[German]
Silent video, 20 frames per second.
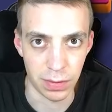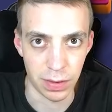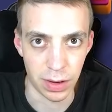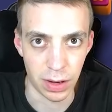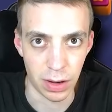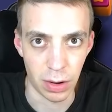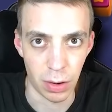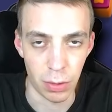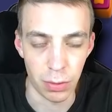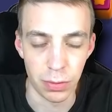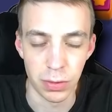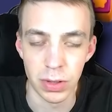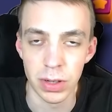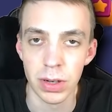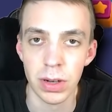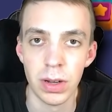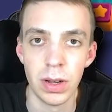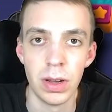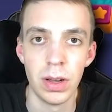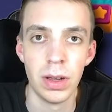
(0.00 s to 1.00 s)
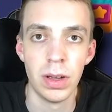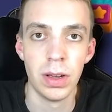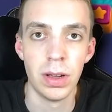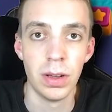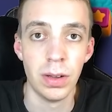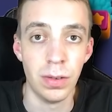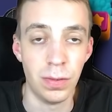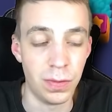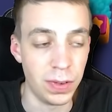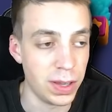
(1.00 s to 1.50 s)
verkauft.
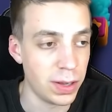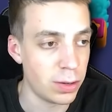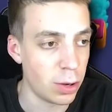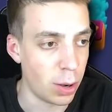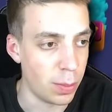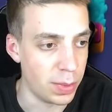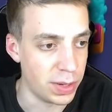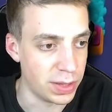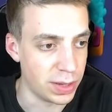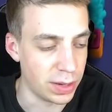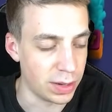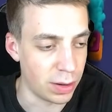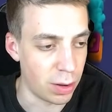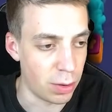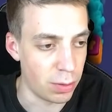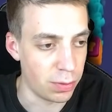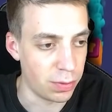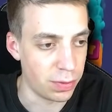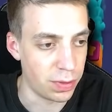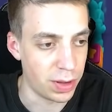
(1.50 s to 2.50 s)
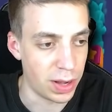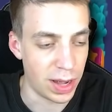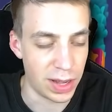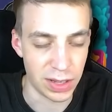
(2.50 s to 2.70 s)
Wie komme ich da drauf?